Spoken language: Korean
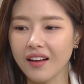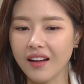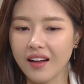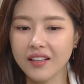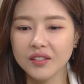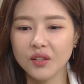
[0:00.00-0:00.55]

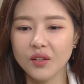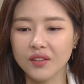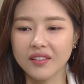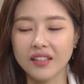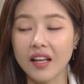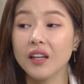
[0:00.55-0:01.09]
알았어,
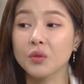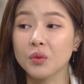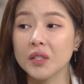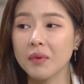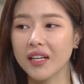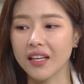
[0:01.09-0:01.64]
내가
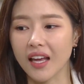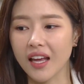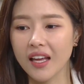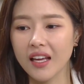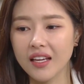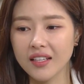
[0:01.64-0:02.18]
조심할게.
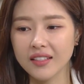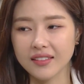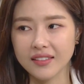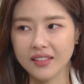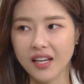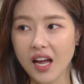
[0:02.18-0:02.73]

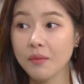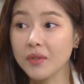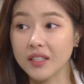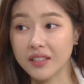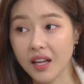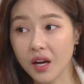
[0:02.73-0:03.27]
할머니,
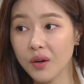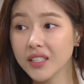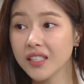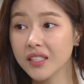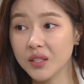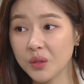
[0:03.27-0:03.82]
나
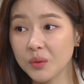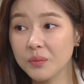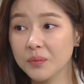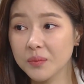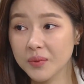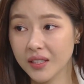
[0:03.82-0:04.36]
화장실 좀.
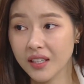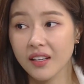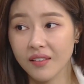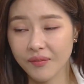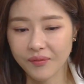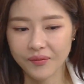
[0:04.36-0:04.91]
응, 그래, 그래.